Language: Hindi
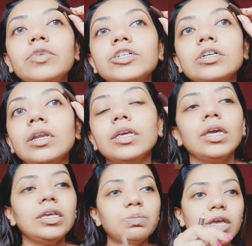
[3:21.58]
ब्रश कर
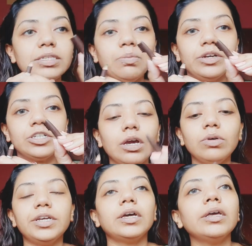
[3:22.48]
लेंगे इसमें ऐसे ब्रश दिया
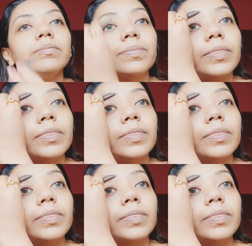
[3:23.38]
हुआ रहता है